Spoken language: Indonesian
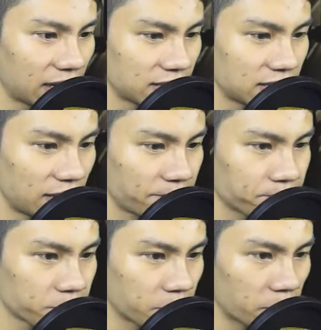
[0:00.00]
ya, guys ya
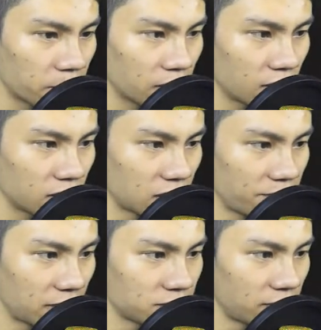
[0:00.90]

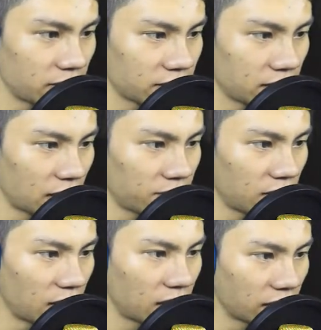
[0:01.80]
tampak seperti setan
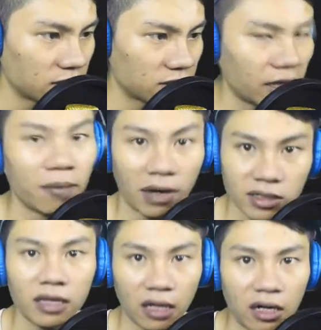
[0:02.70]
beneran guys ya emang
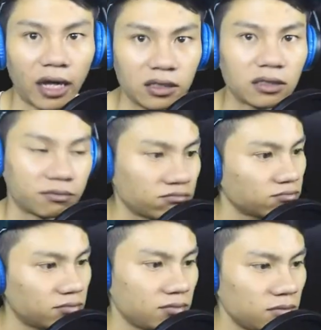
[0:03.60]
setan guys
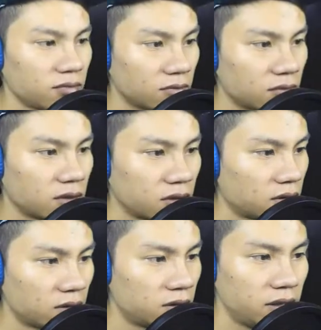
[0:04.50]

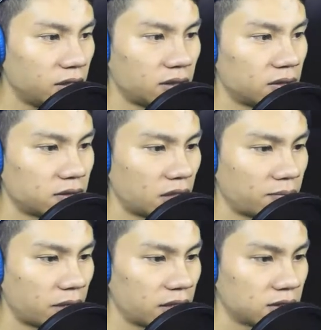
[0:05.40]
ih
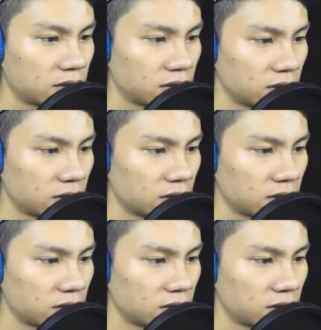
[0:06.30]
serem guys